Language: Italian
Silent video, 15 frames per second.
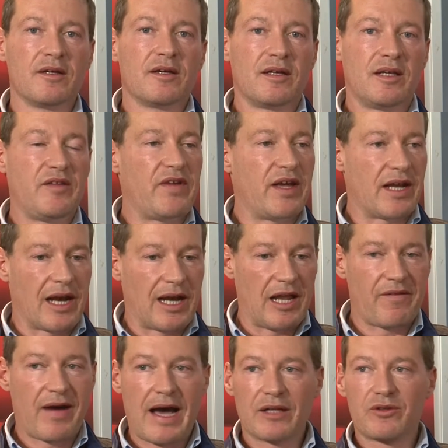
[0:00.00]
Lì viene
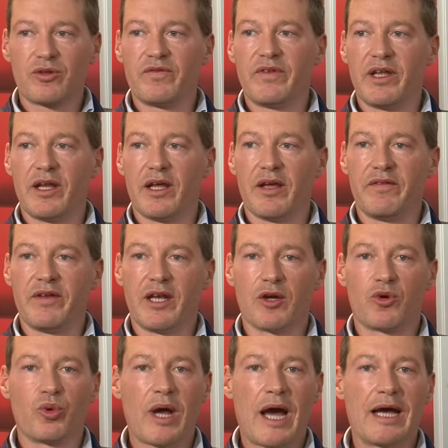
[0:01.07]
allevato, viene, viene
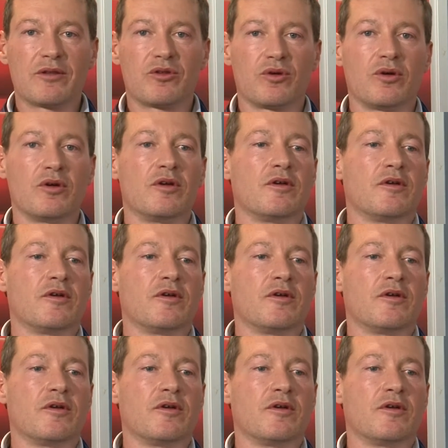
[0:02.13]
curato,